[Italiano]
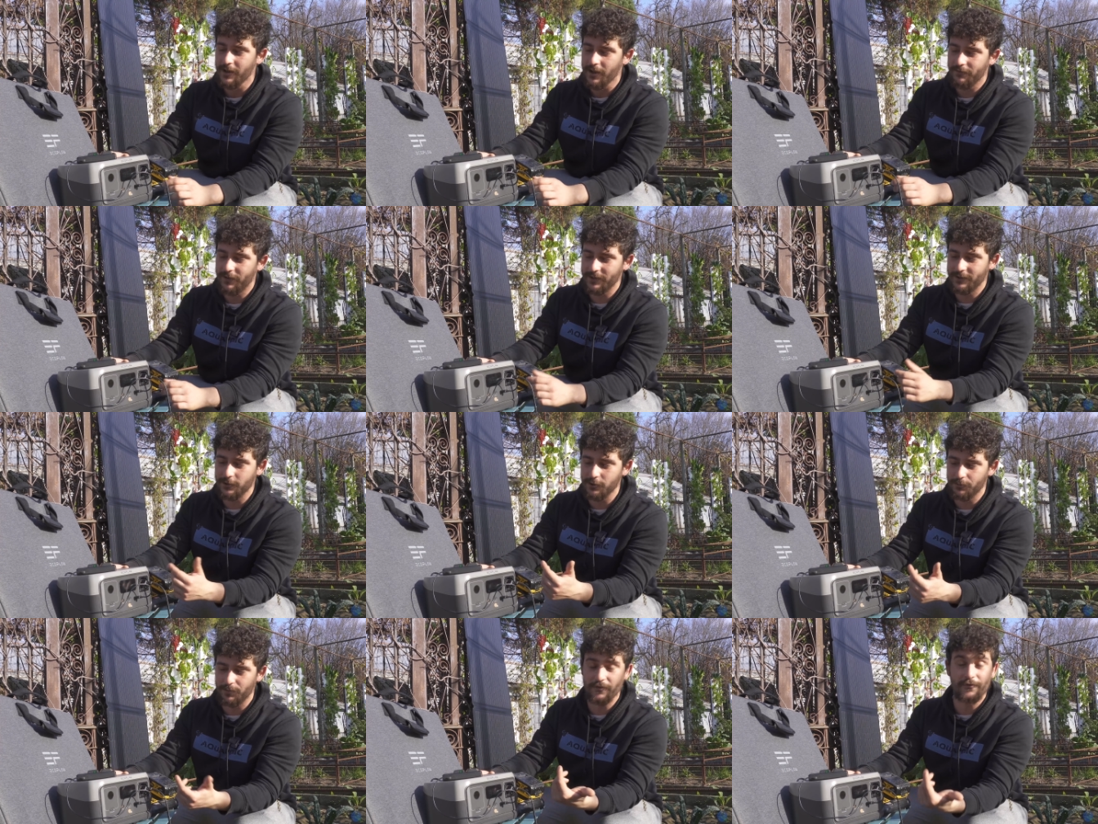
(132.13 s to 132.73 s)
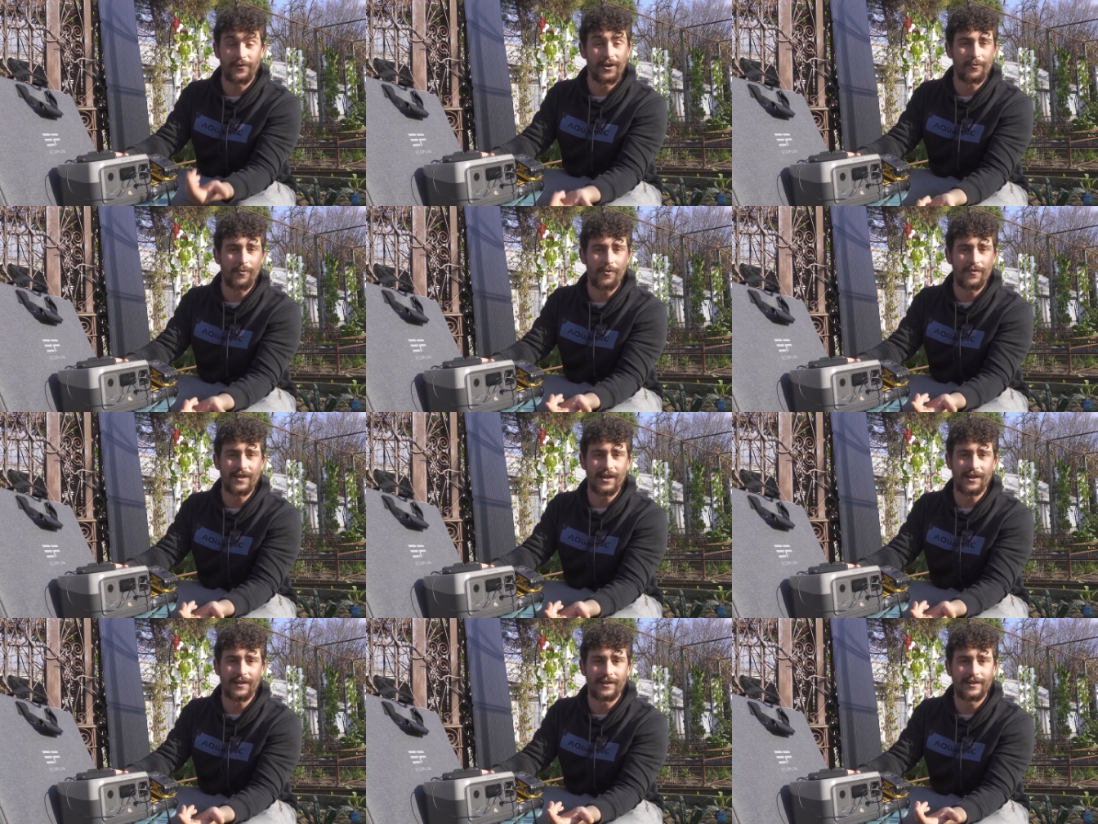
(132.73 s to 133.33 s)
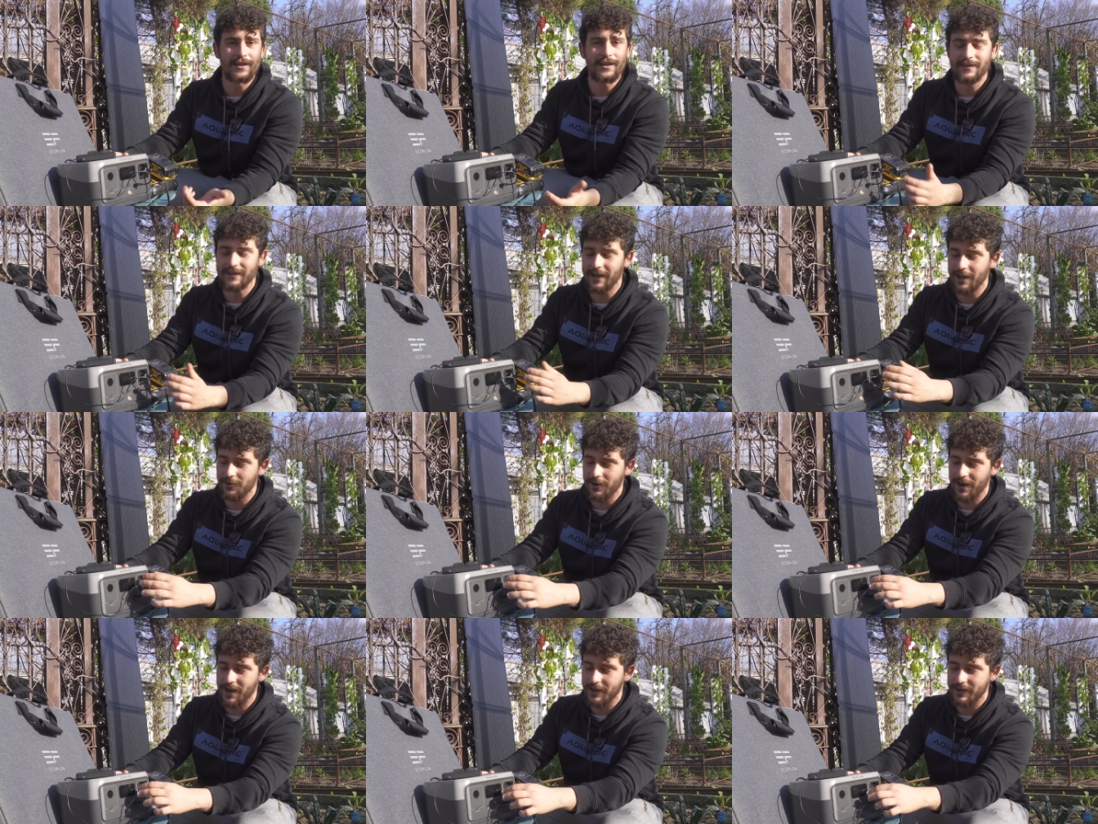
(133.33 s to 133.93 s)
Infatti dopo vi faremo vedere nel
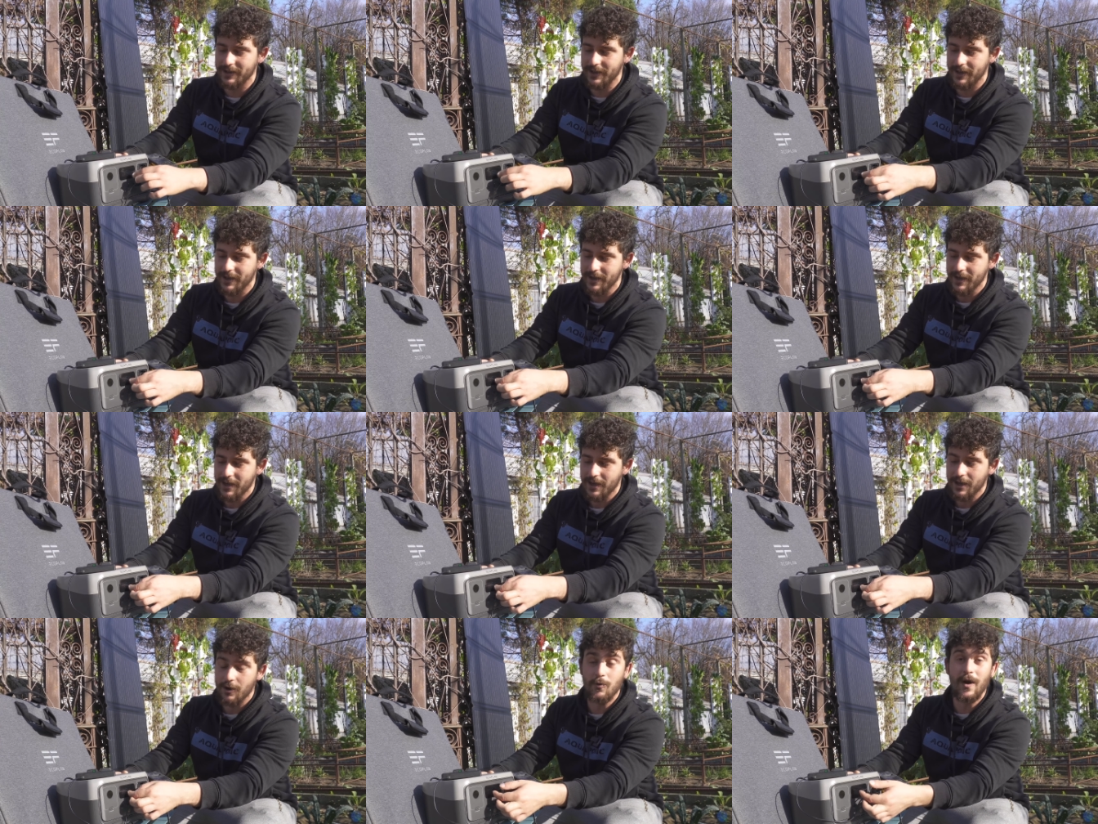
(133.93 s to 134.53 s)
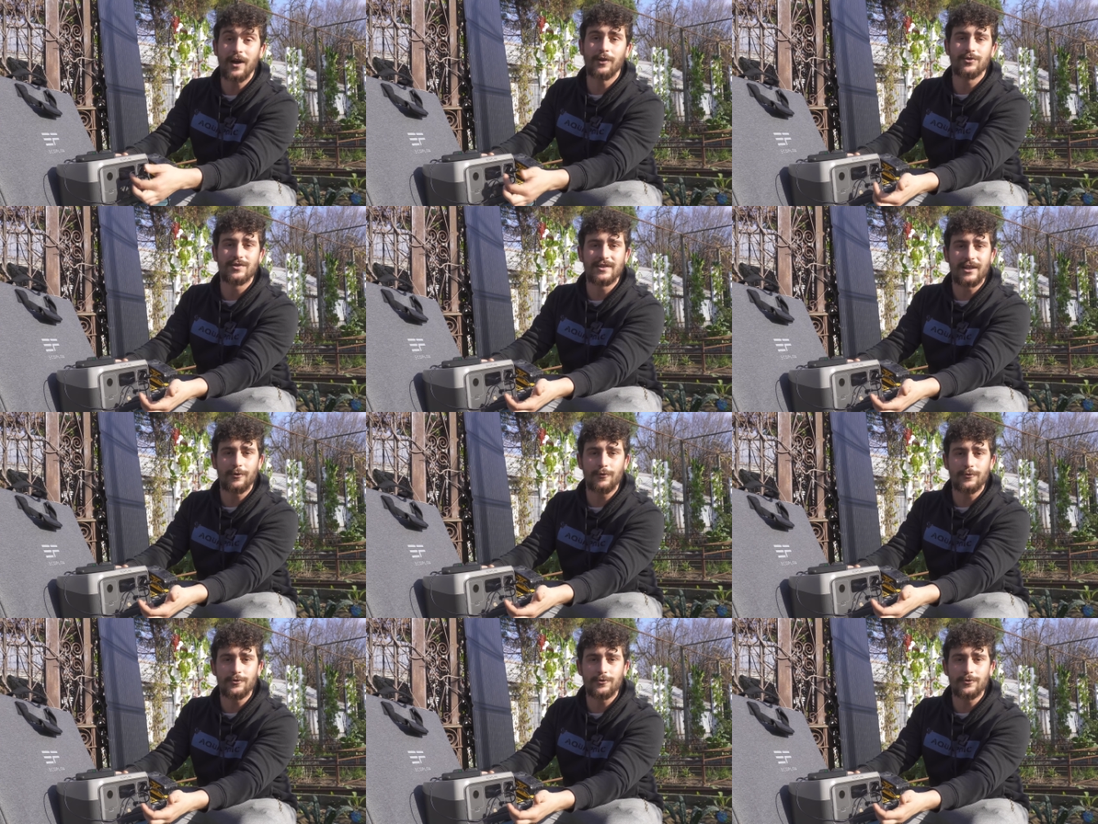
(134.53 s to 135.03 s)
dettaglio anche quanto sta